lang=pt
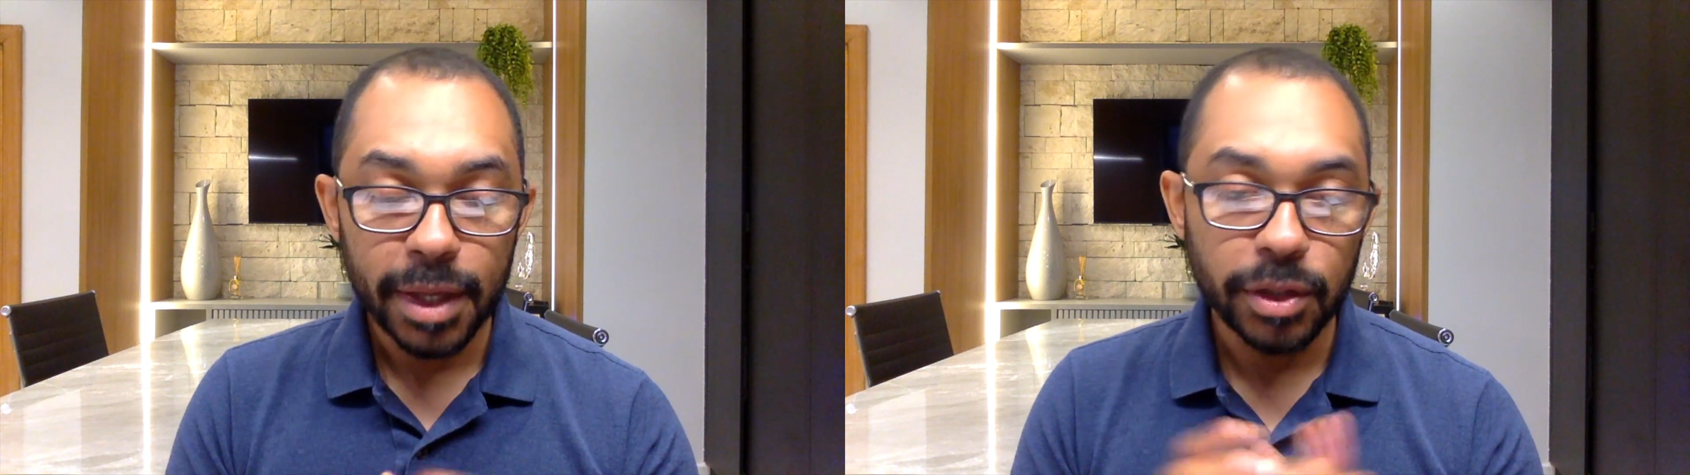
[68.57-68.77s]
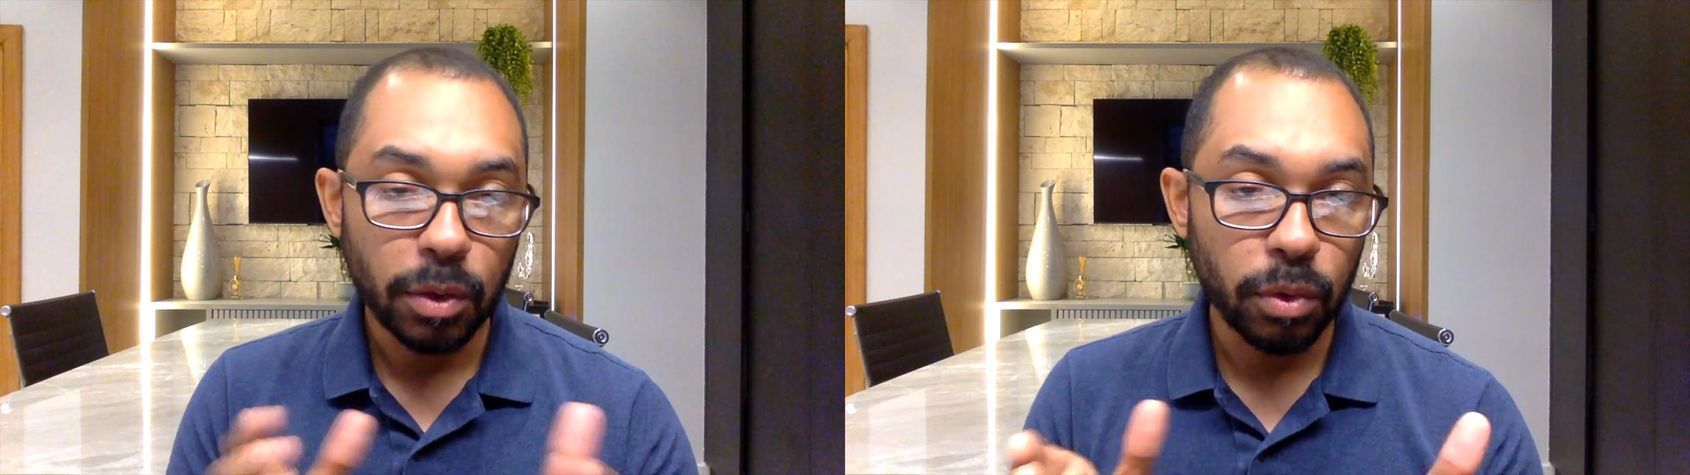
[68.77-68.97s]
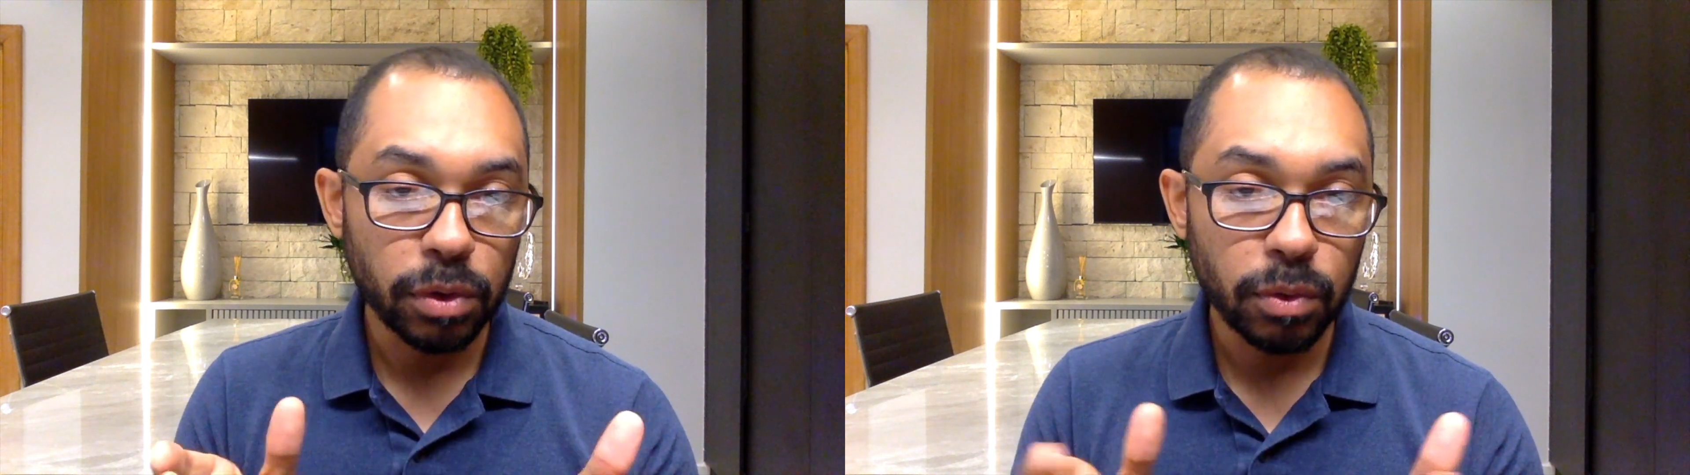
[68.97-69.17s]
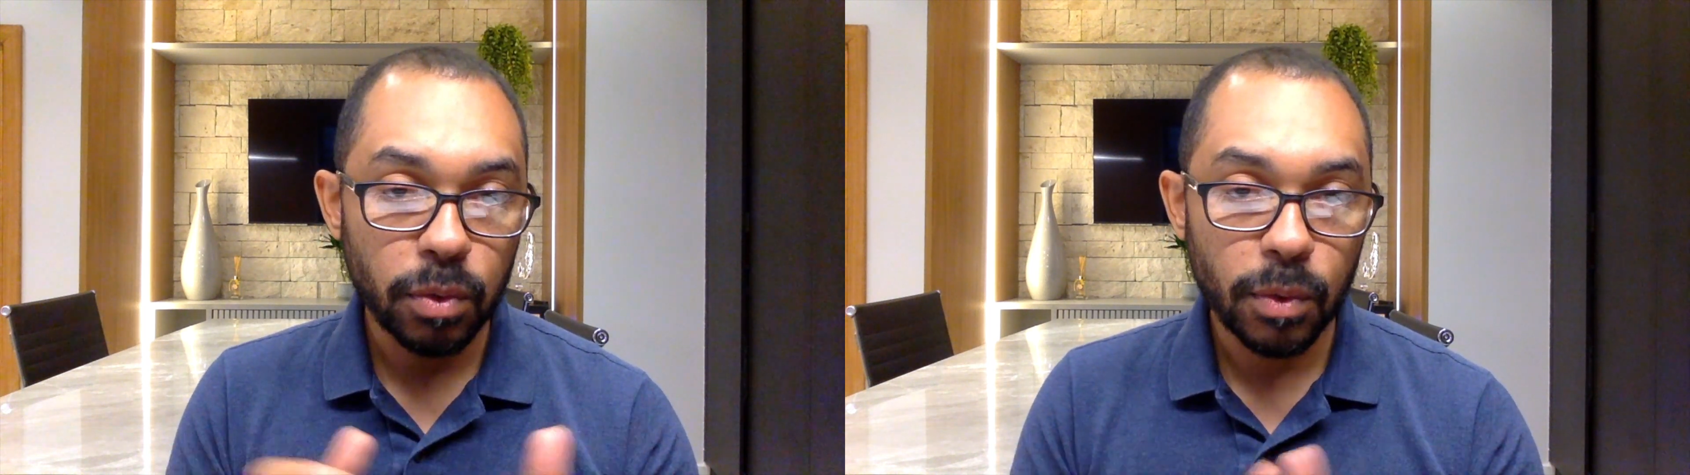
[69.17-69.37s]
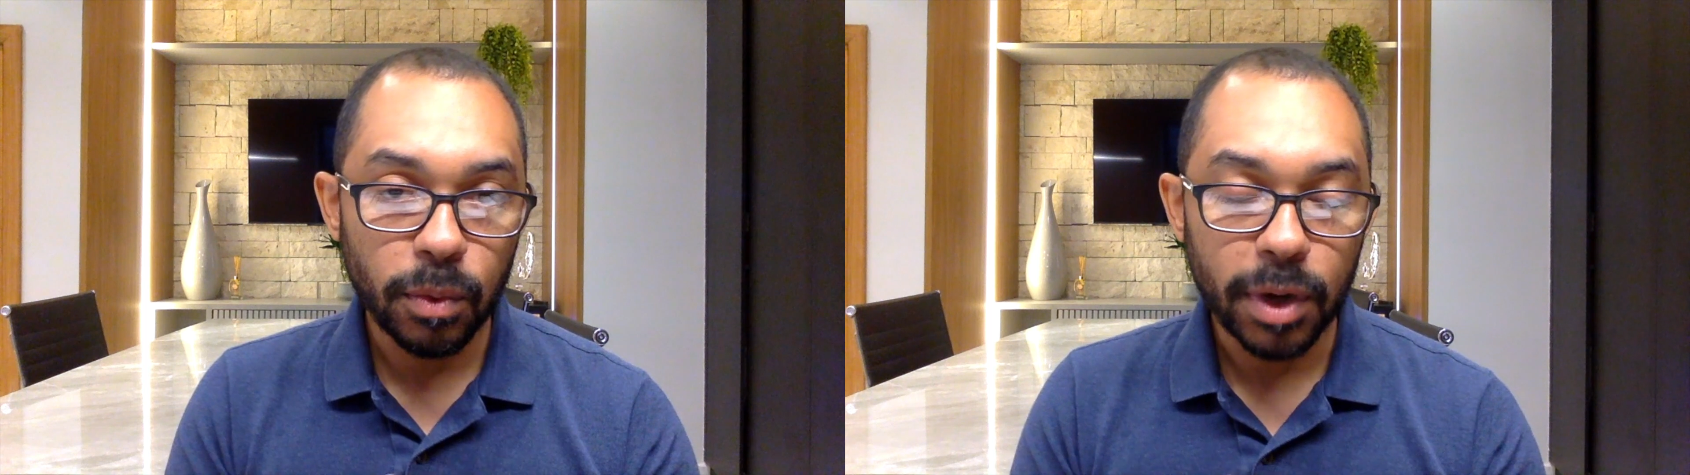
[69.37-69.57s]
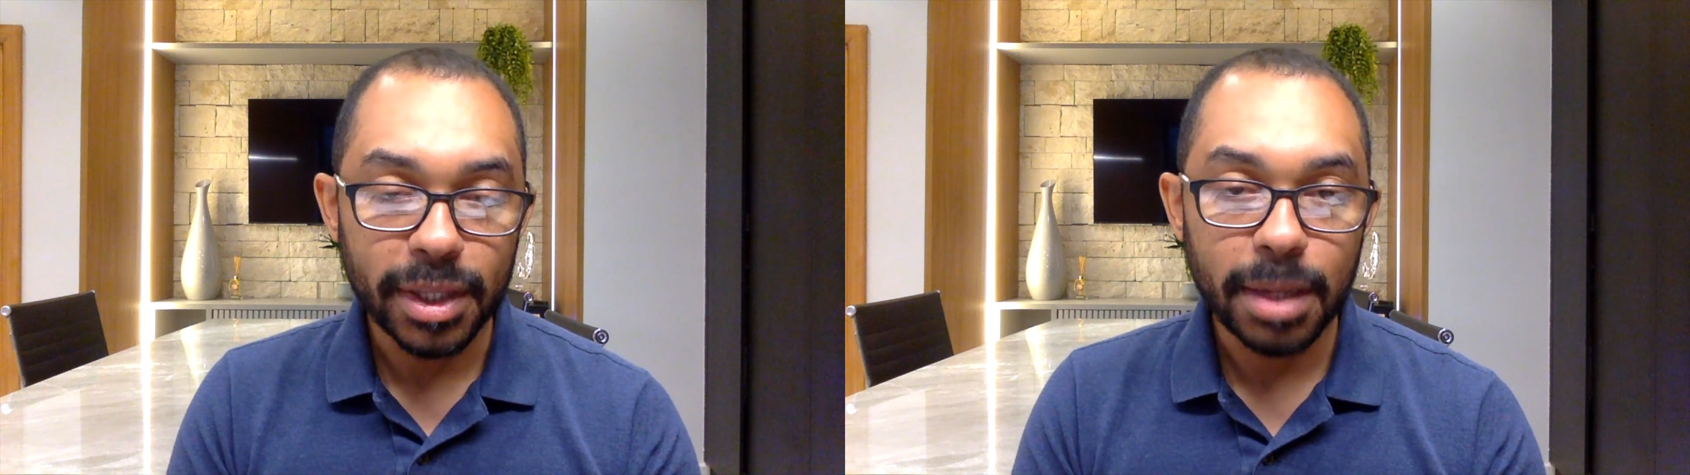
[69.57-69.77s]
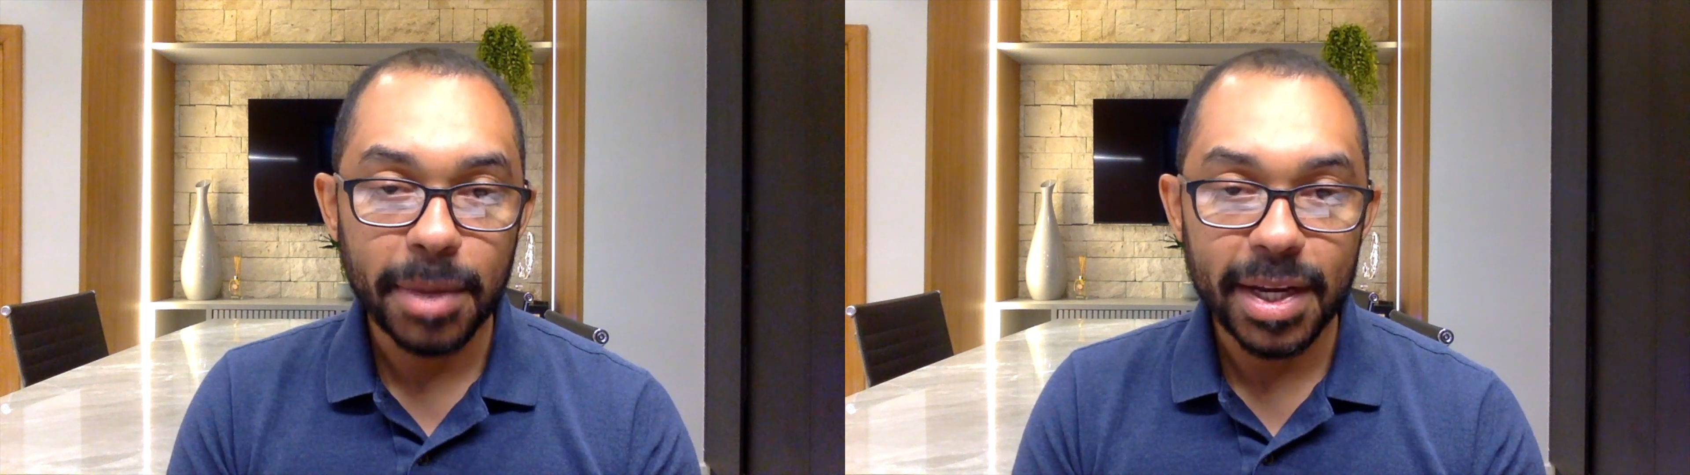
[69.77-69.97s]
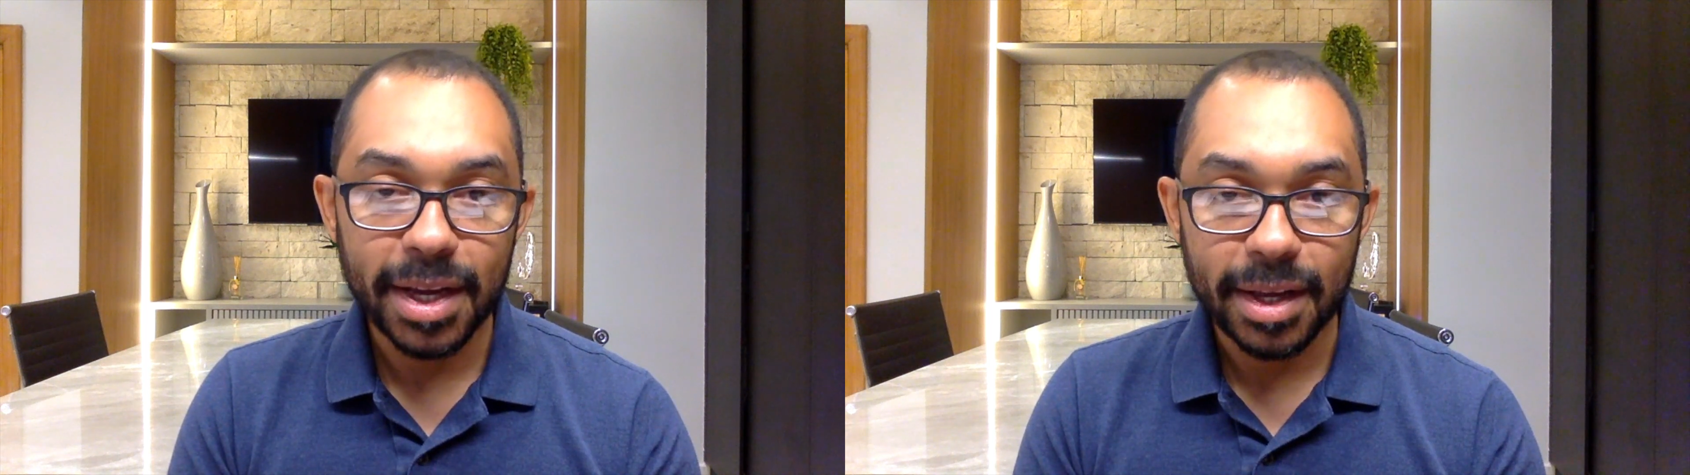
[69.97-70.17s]
E de acordo com Ana
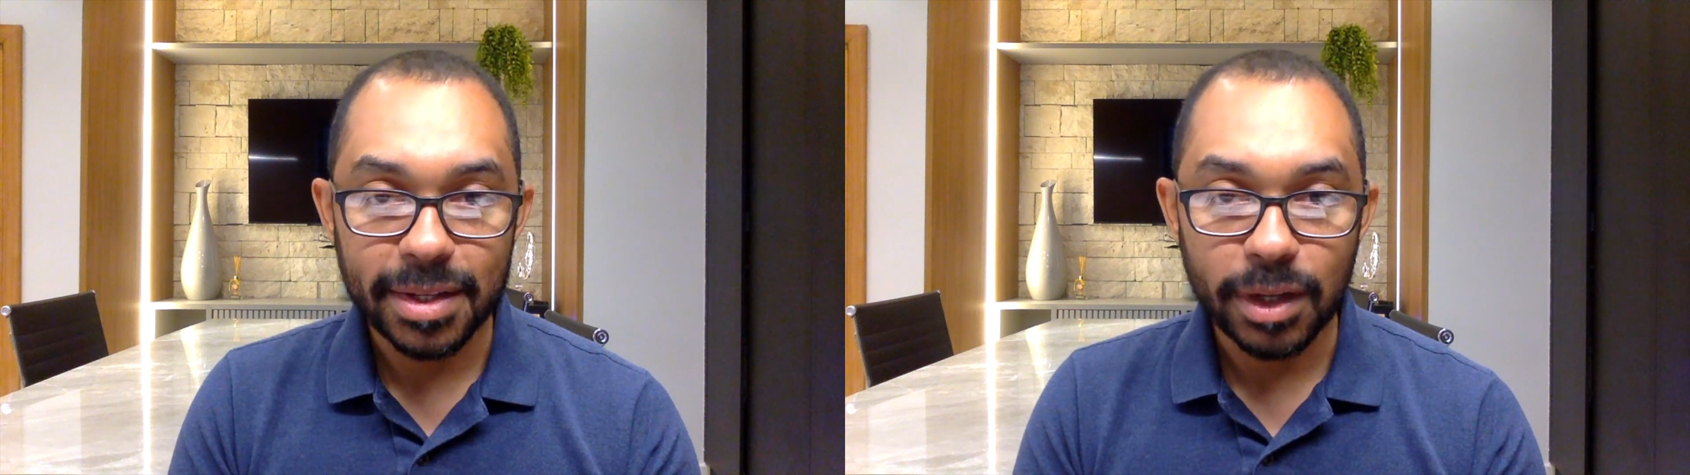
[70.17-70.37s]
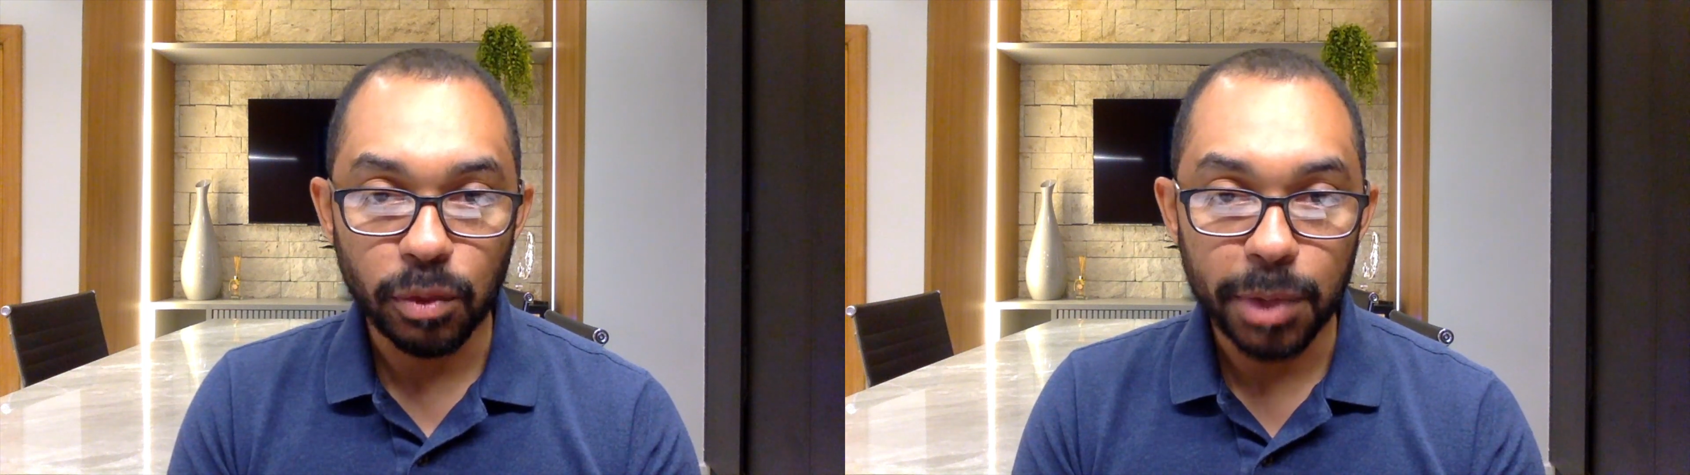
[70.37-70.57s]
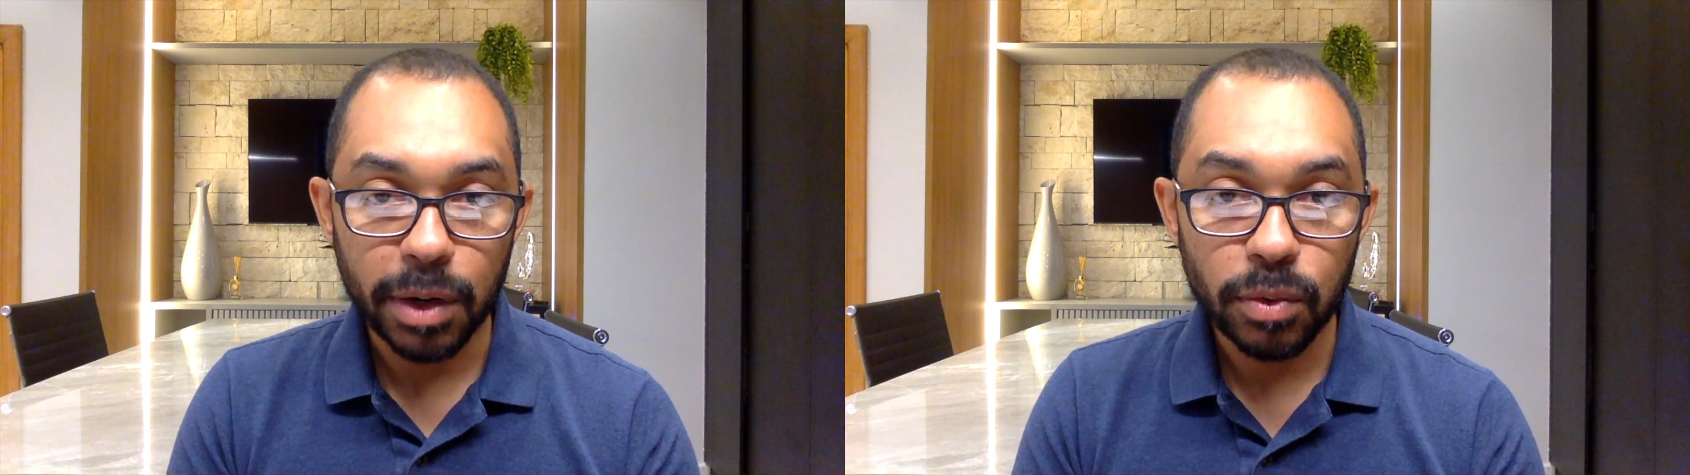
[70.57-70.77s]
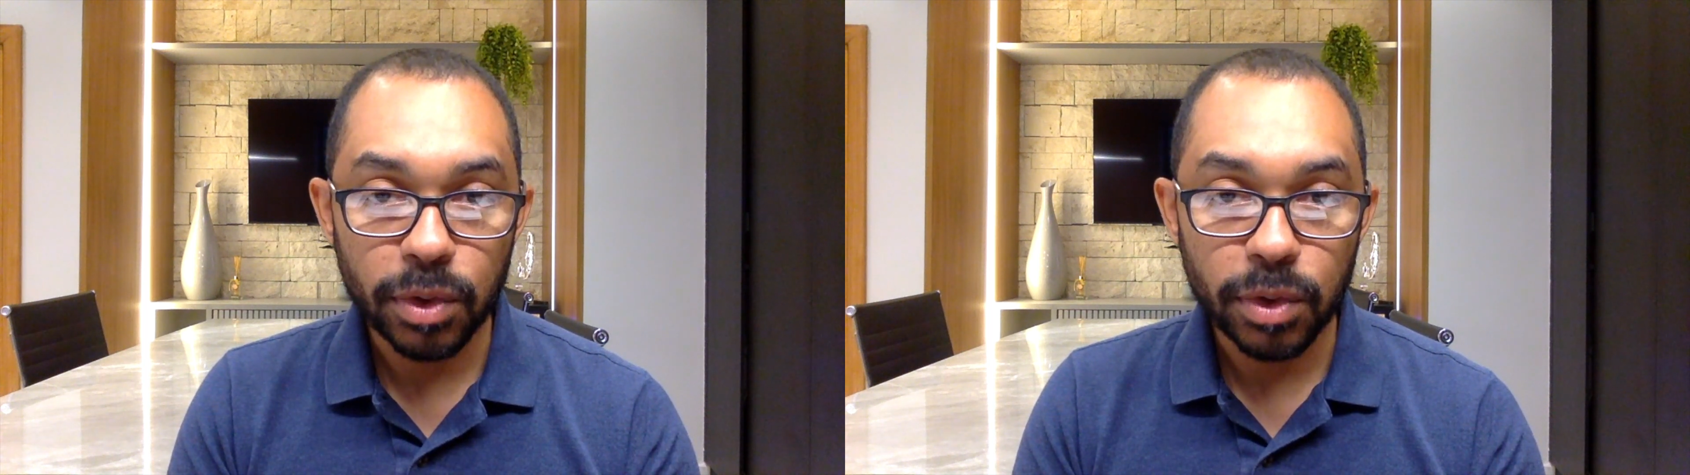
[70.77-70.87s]
Maria Castelo Branco,